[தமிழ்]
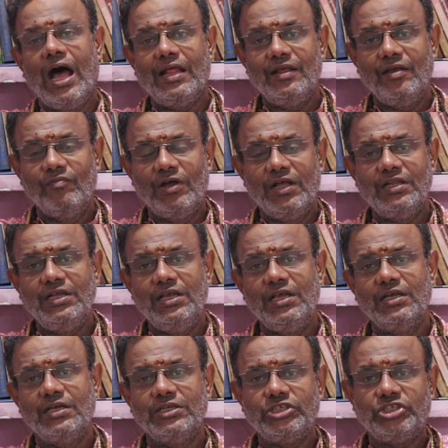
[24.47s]
அதே மாதிரி
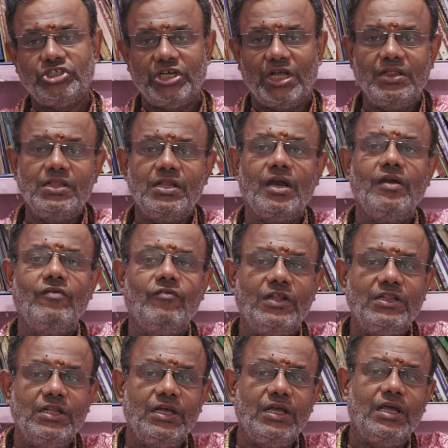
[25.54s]
சந்திரன்
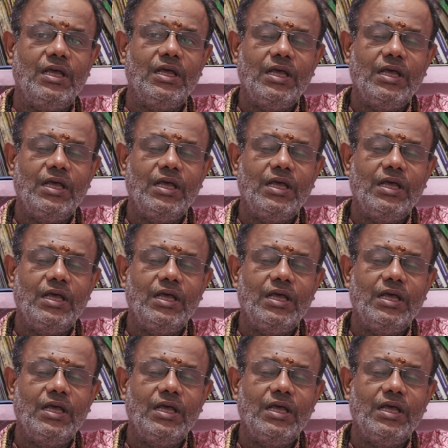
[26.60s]
வந்து